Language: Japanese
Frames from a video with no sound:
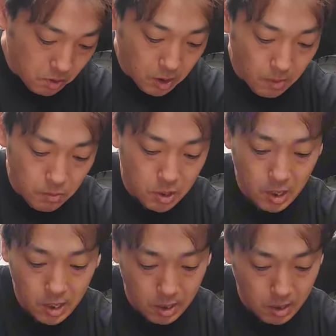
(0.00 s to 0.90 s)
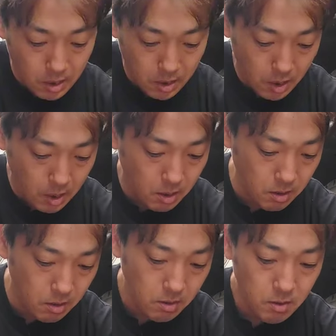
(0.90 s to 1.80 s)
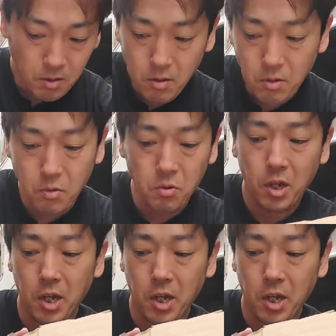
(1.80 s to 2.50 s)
テープがなかったんで、とり